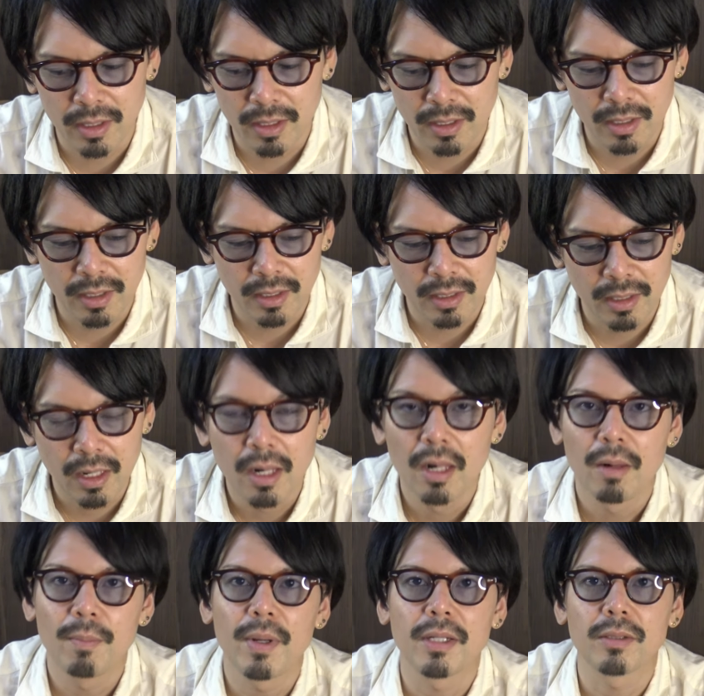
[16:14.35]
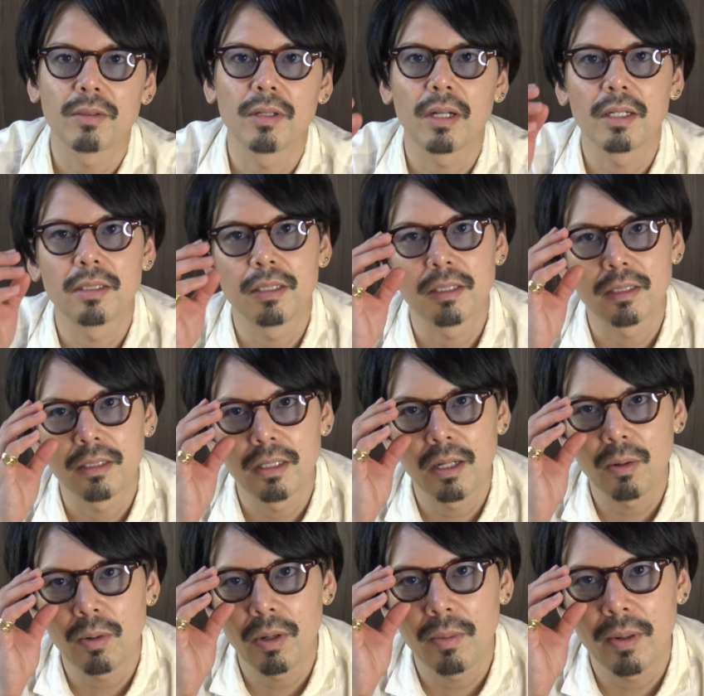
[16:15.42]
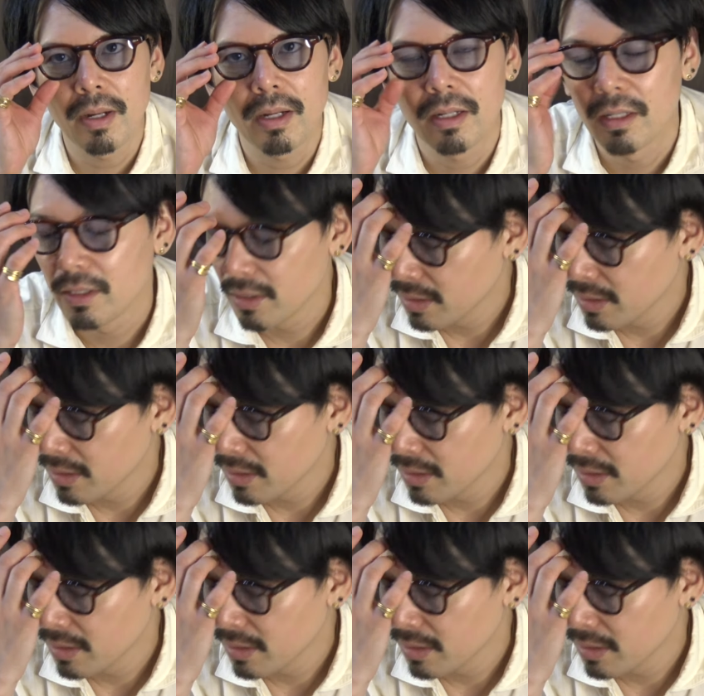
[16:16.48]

はいまあそんな感じですでこれは